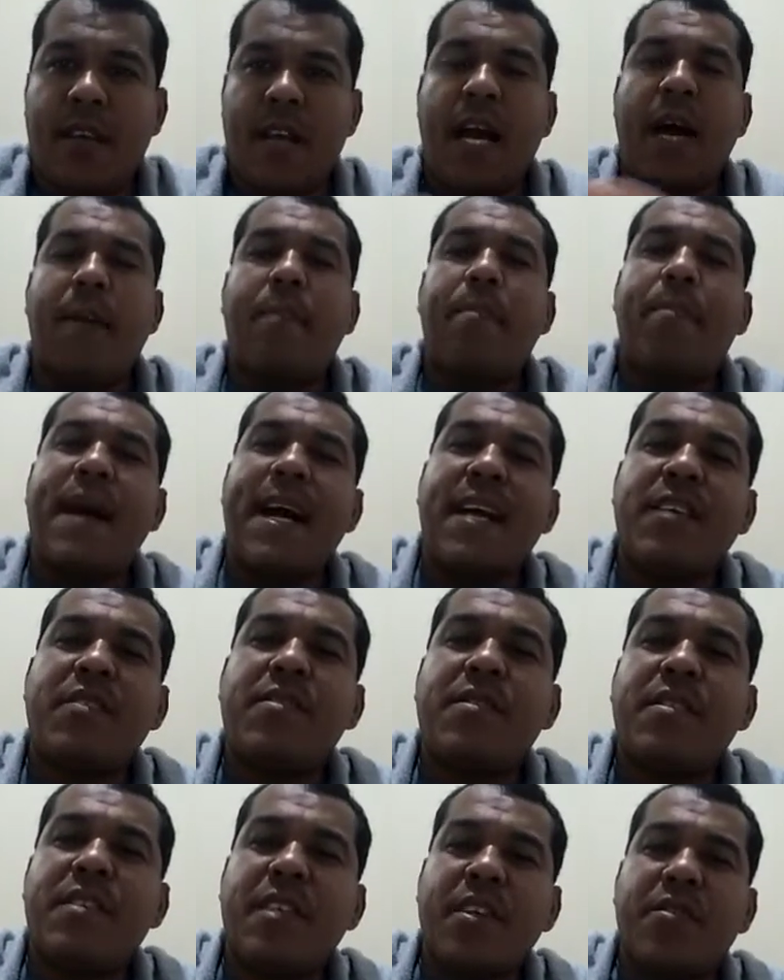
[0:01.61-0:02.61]
A paz
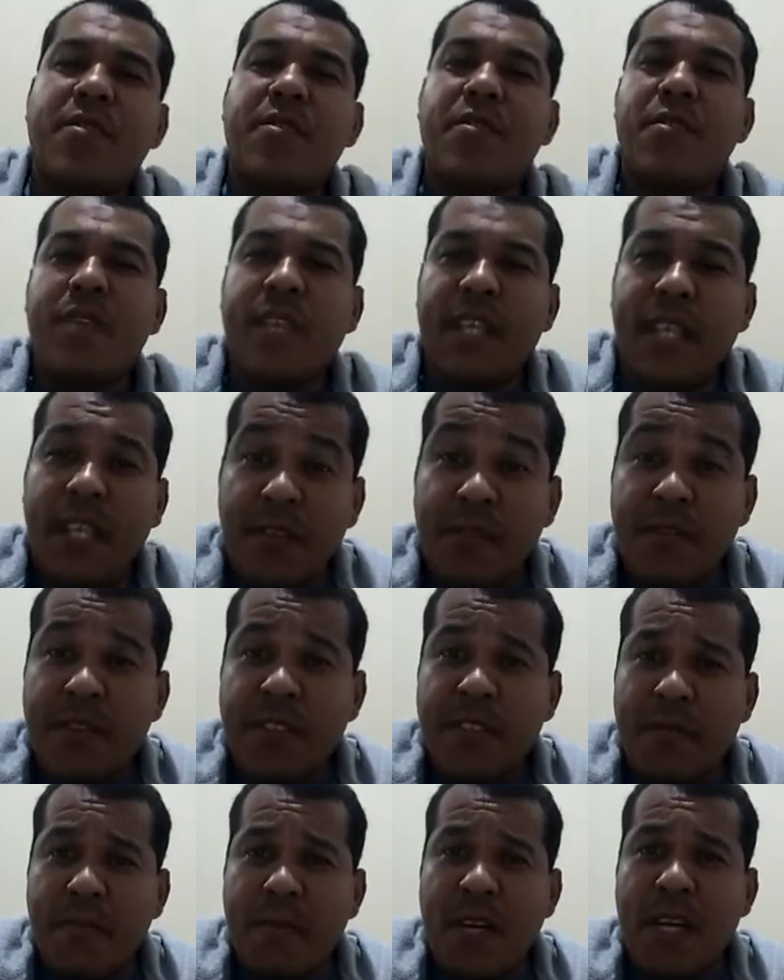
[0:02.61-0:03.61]
do Senhor,
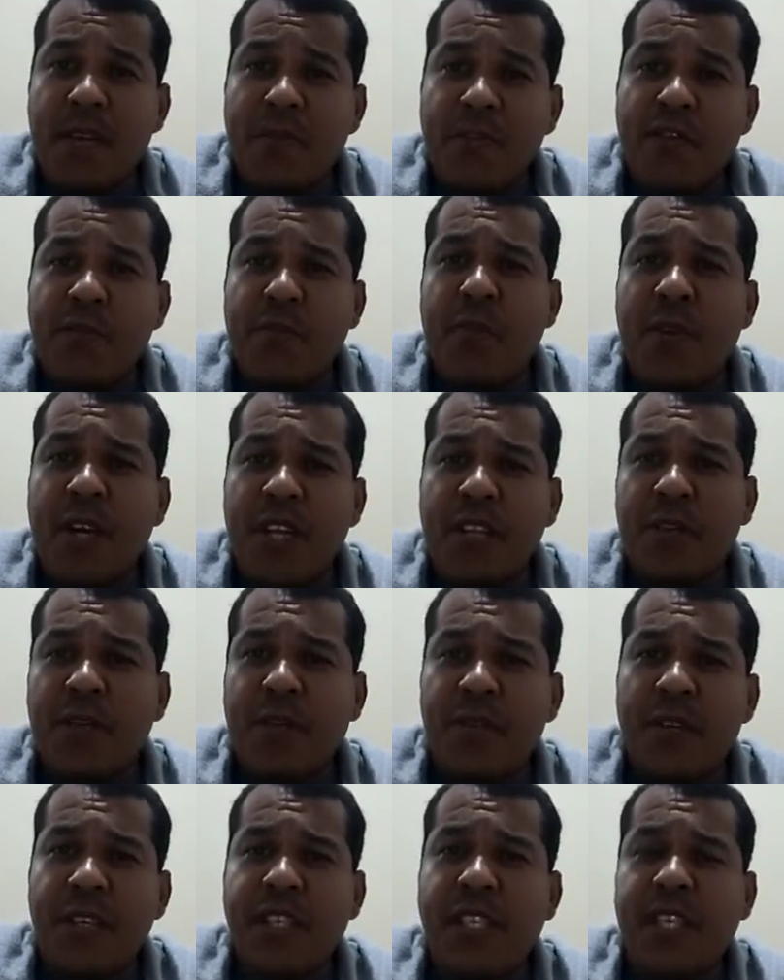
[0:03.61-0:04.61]
queridos irmãos, boa
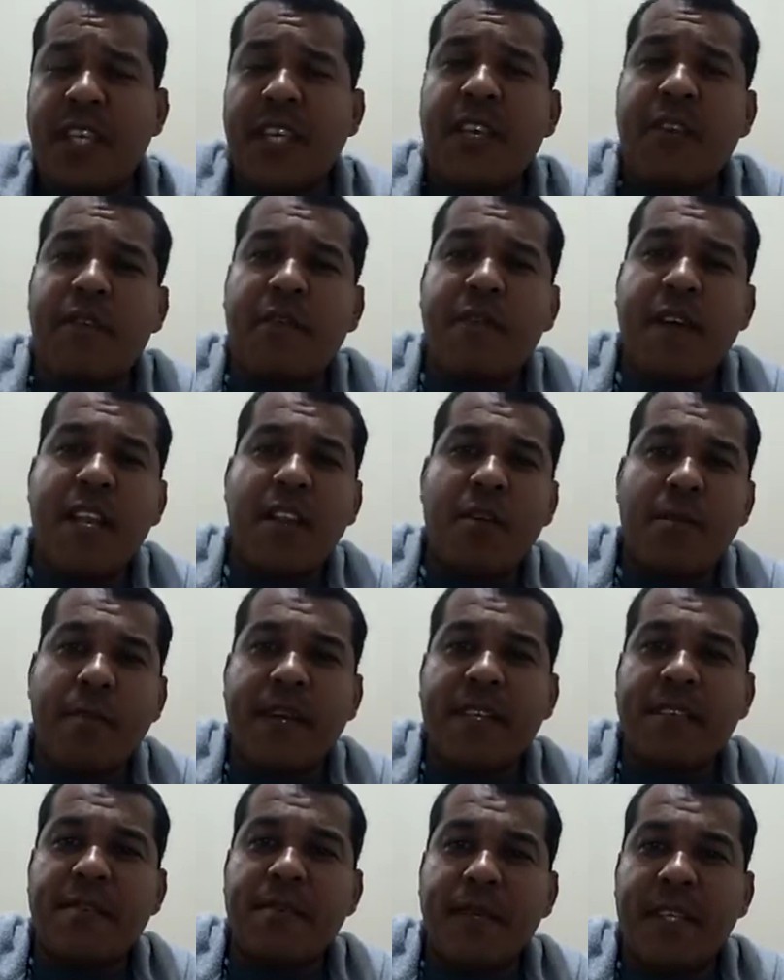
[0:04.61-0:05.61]
noite. Aqui quem fala é o
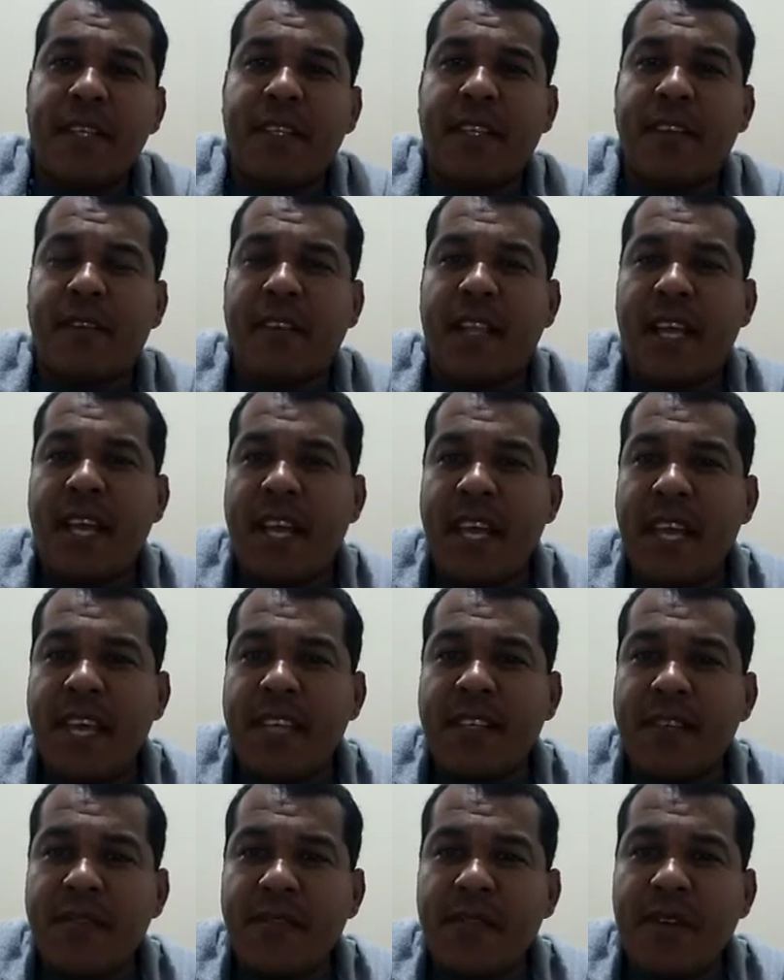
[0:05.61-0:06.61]
presbítero
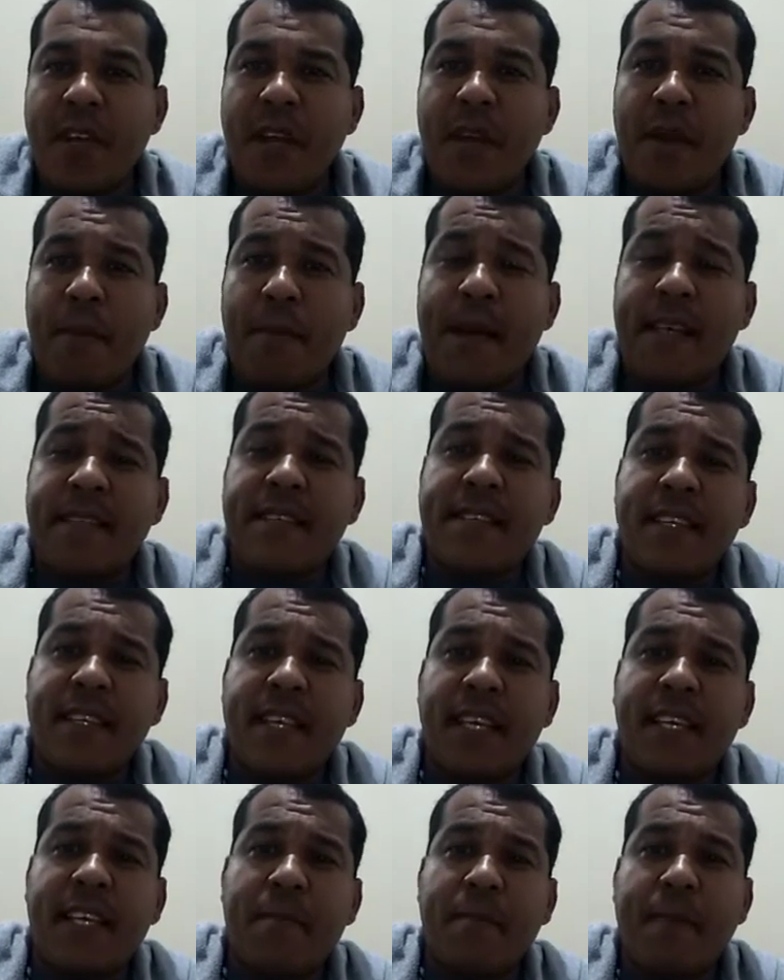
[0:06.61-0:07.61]
Laécio,
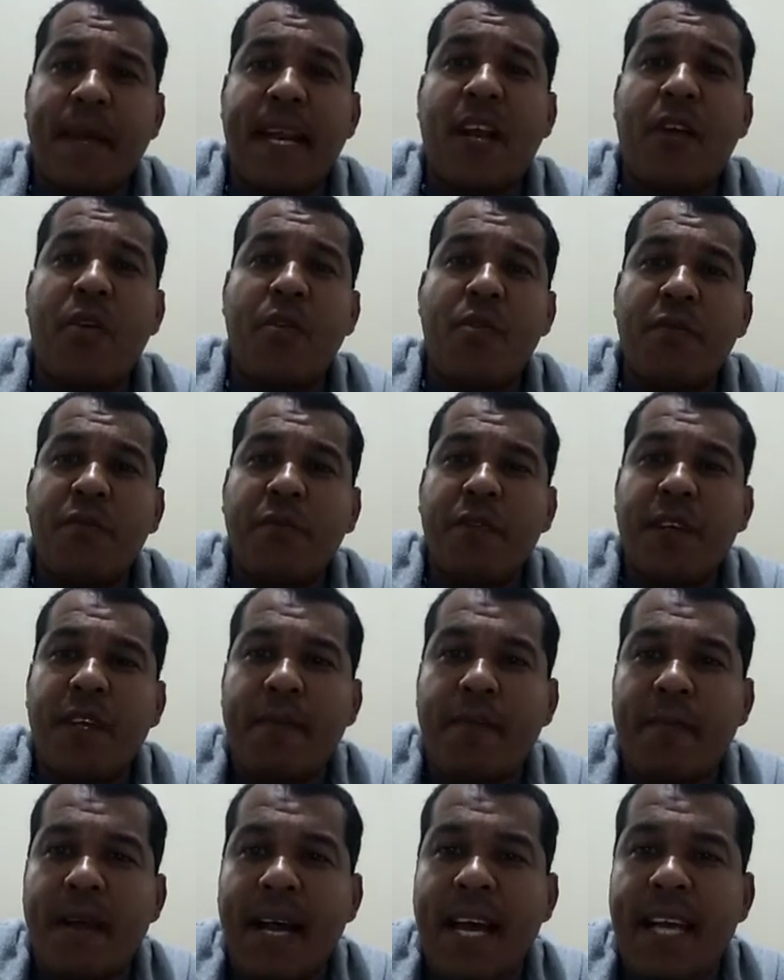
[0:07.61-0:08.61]
passando aqui para
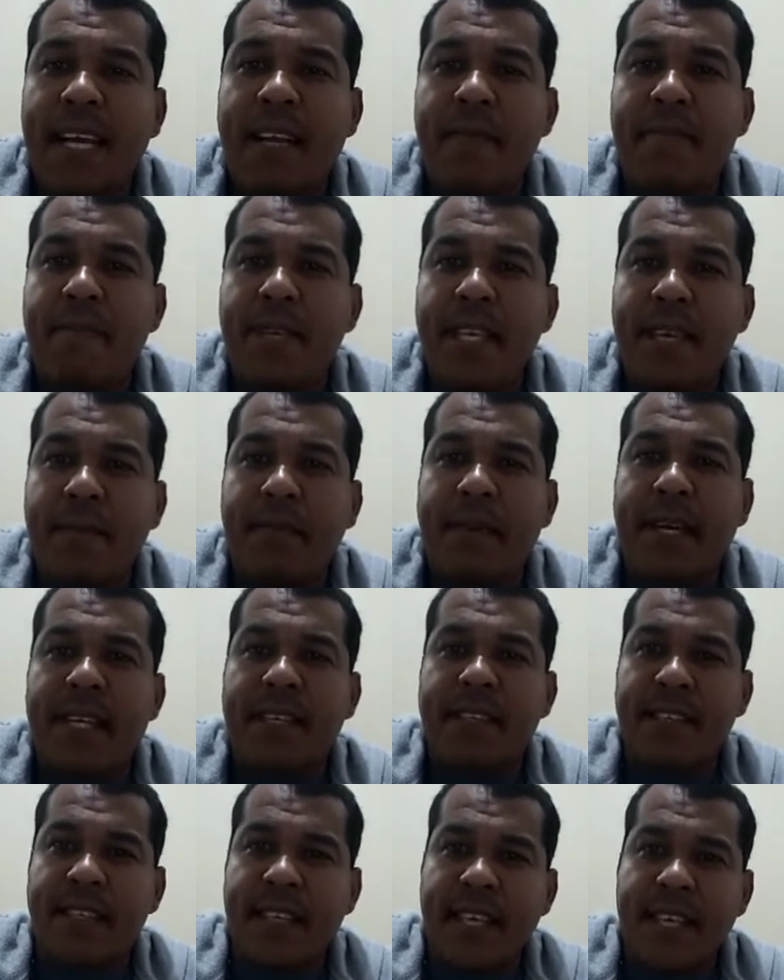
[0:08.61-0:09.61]
confirmar a minha
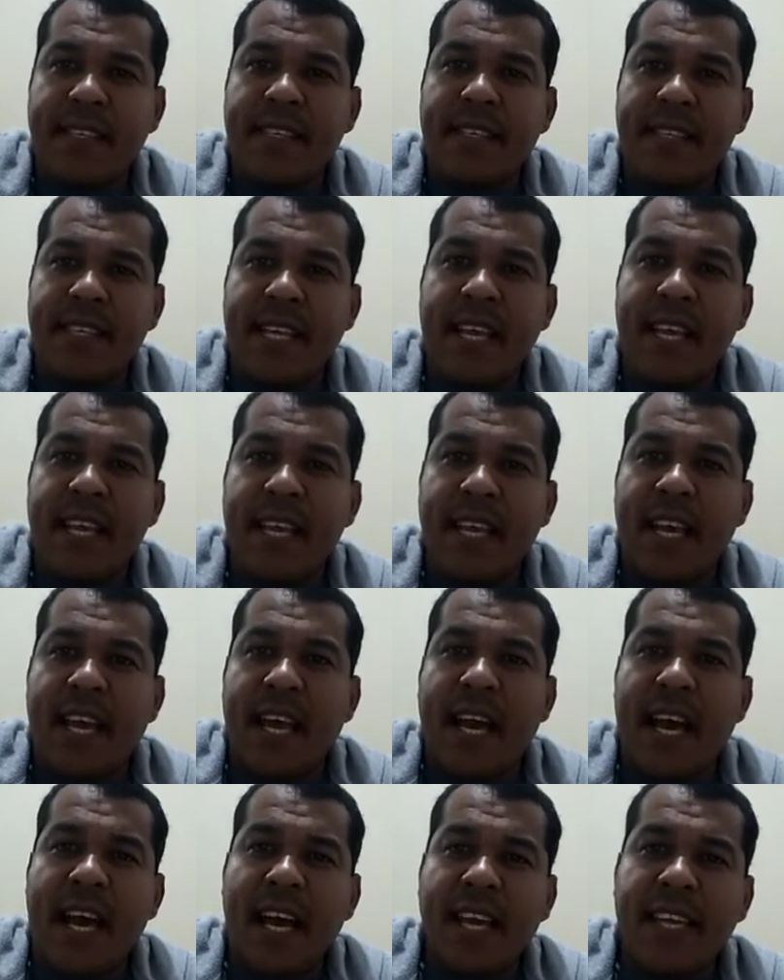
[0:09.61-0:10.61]
presença
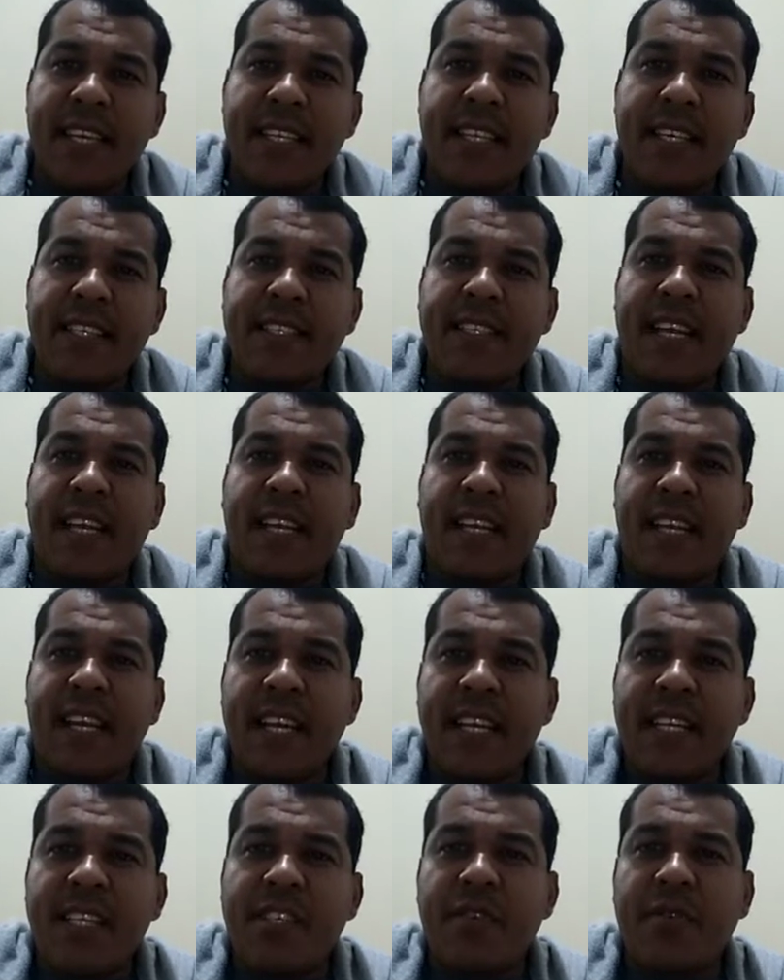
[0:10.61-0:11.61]
aí nesta
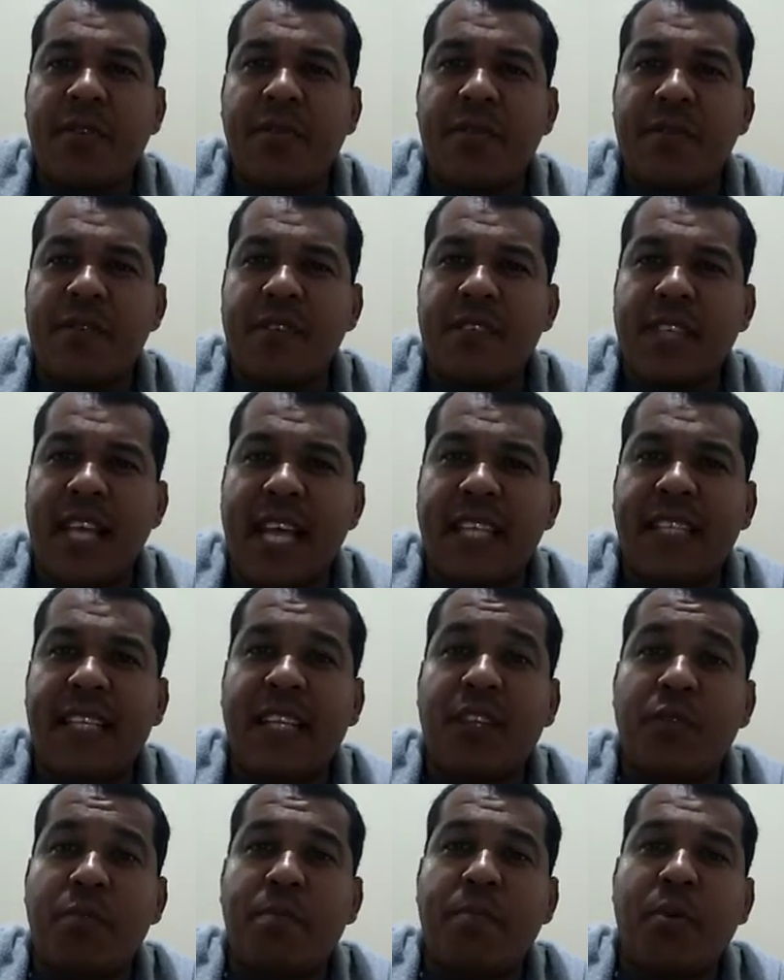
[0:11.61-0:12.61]
grande
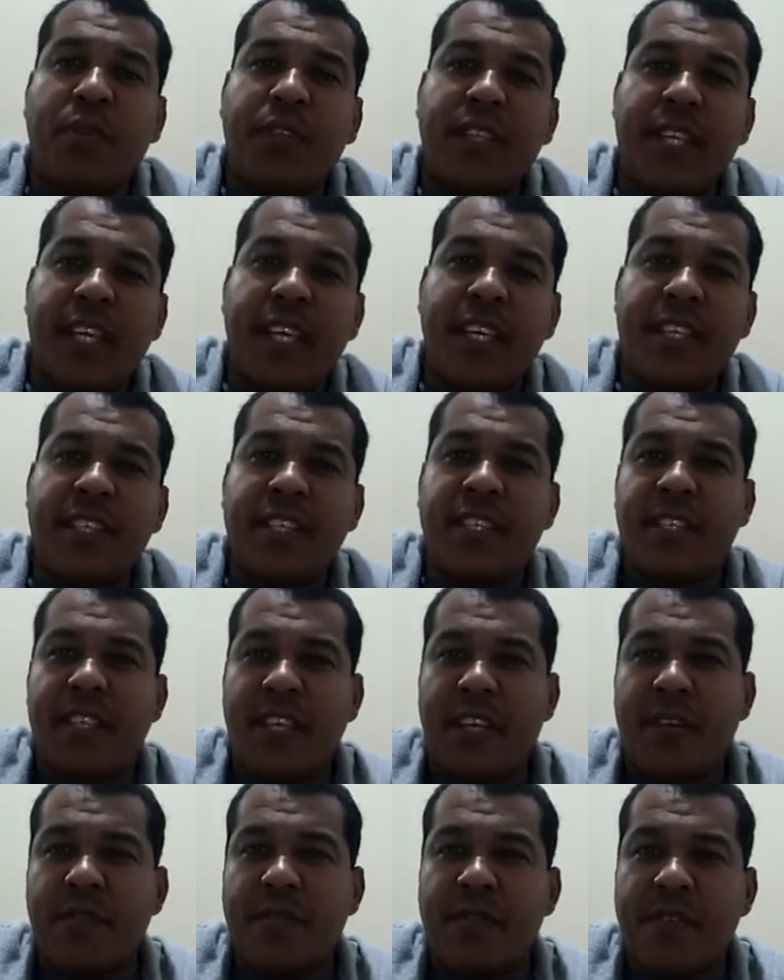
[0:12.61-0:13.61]
cruzada do poder de
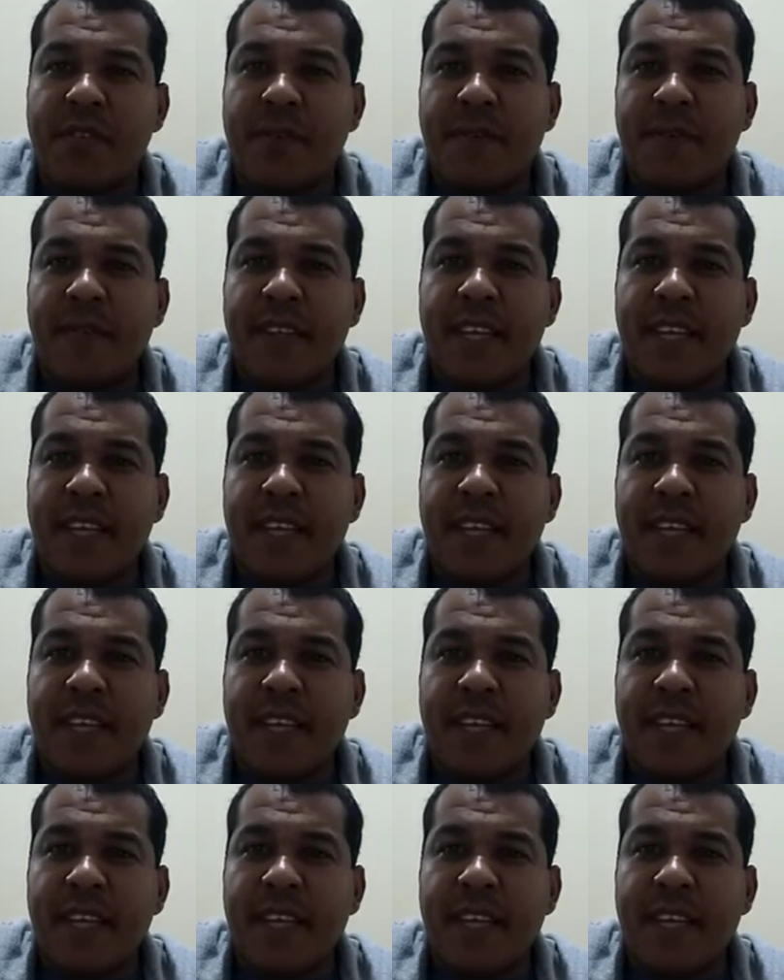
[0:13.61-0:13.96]
Deus,